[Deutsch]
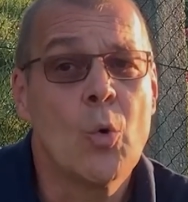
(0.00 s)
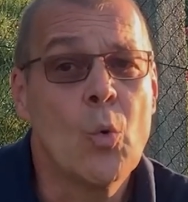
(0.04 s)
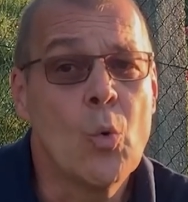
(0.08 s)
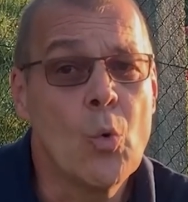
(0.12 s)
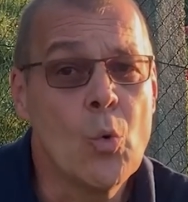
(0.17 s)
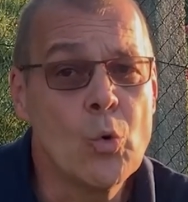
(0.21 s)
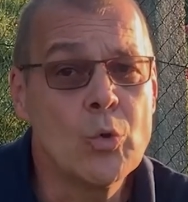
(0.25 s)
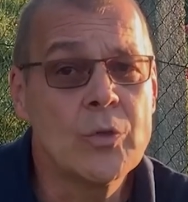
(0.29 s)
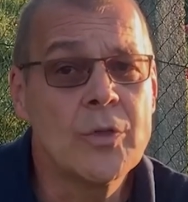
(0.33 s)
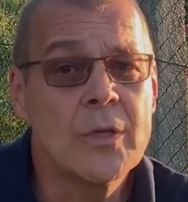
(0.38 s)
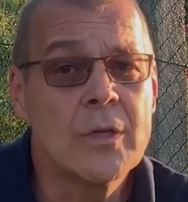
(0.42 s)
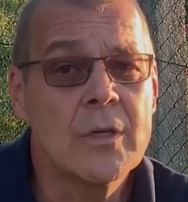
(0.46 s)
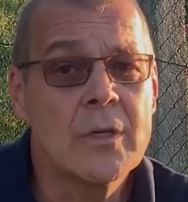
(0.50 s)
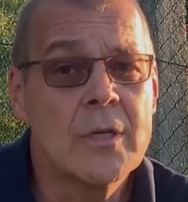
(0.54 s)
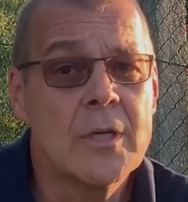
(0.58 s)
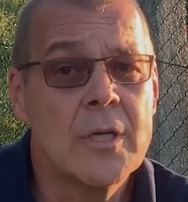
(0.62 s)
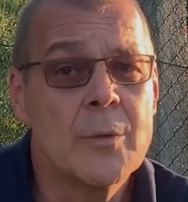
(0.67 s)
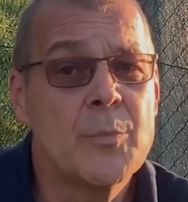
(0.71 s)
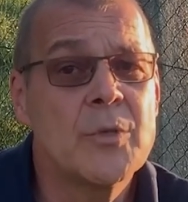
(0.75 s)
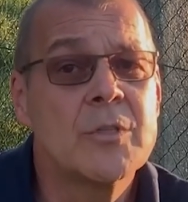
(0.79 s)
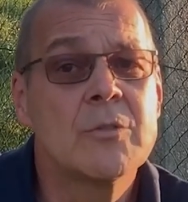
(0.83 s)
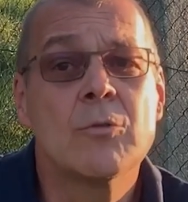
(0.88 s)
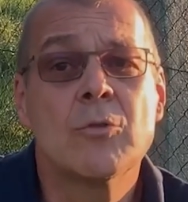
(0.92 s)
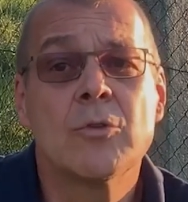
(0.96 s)
oder
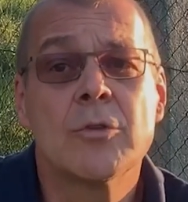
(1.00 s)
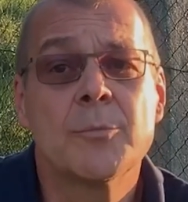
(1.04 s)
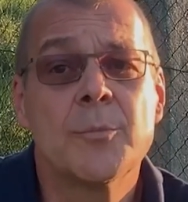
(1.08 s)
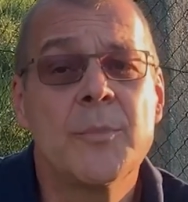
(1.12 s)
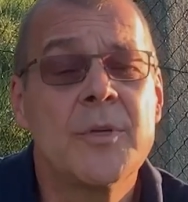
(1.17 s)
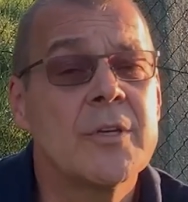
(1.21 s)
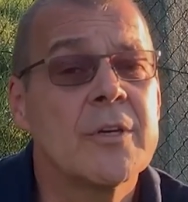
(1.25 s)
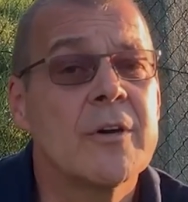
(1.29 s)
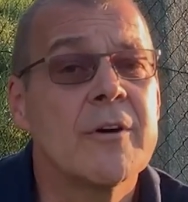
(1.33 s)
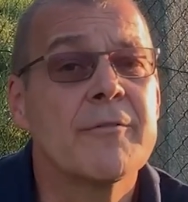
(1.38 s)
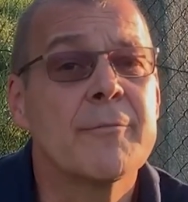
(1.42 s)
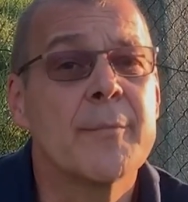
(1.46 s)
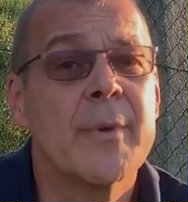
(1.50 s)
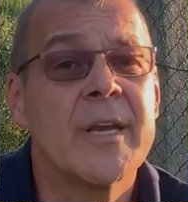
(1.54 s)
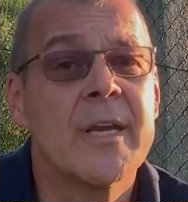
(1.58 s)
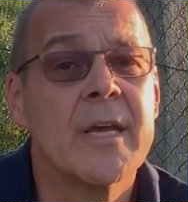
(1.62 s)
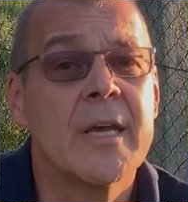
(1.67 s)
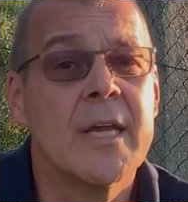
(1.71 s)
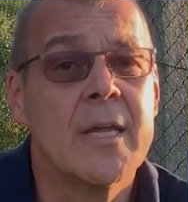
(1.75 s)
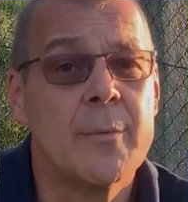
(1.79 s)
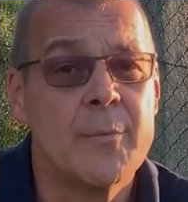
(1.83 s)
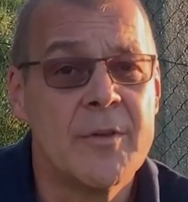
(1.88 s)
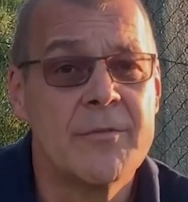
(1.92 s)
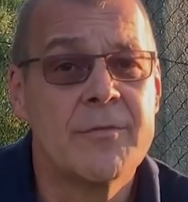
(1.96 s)
ihr besucht mich auf meiner
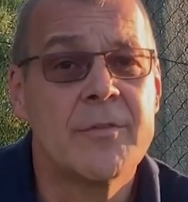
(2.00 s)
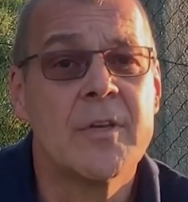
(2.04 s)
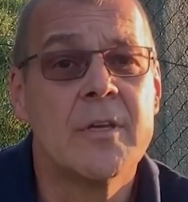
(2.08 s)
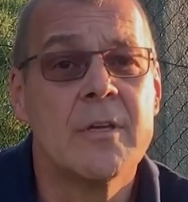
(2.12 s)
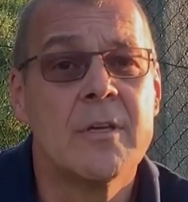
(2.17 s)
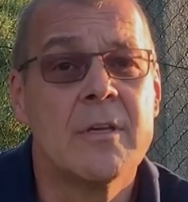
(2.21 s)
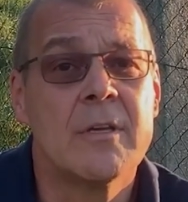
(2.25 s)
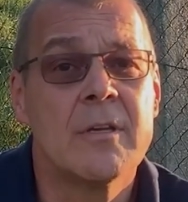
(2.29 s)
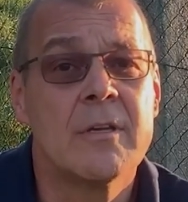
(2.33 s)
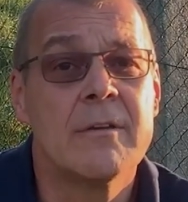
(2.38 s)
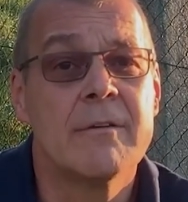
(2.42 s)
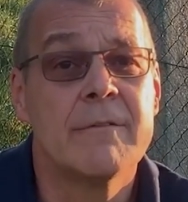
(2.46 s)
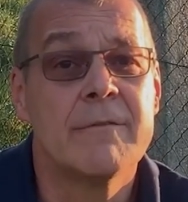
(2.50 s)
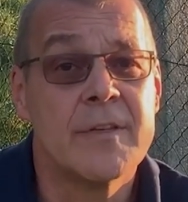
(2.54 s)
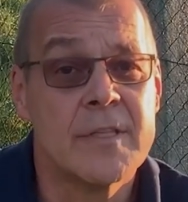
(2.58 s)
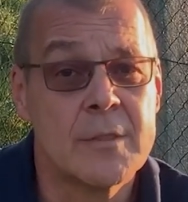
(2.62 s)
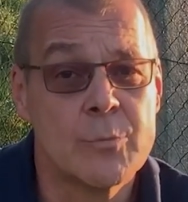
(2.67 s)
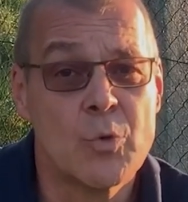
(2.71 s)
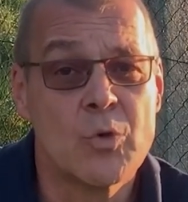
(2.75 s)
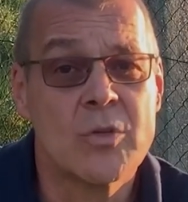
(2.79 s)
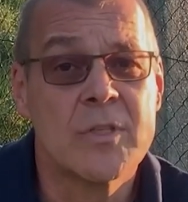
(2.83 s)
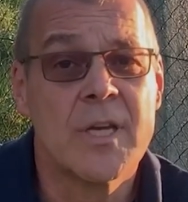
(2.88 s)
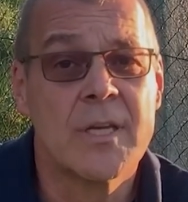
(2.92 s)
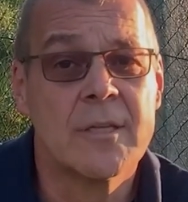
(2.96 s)
MFG
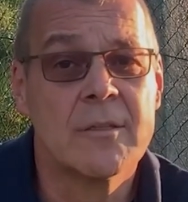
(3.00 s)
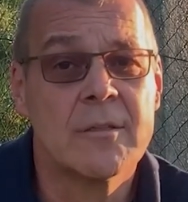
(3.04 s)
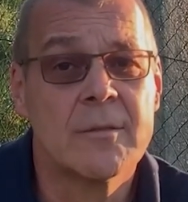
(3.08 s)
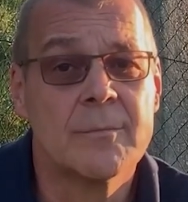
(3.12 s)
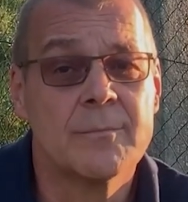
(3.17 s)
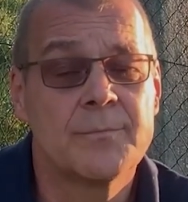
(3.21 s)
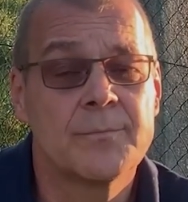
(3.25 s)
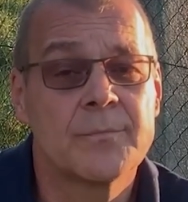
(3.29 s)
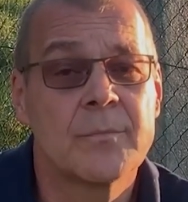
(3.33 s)
Facebook-Seite.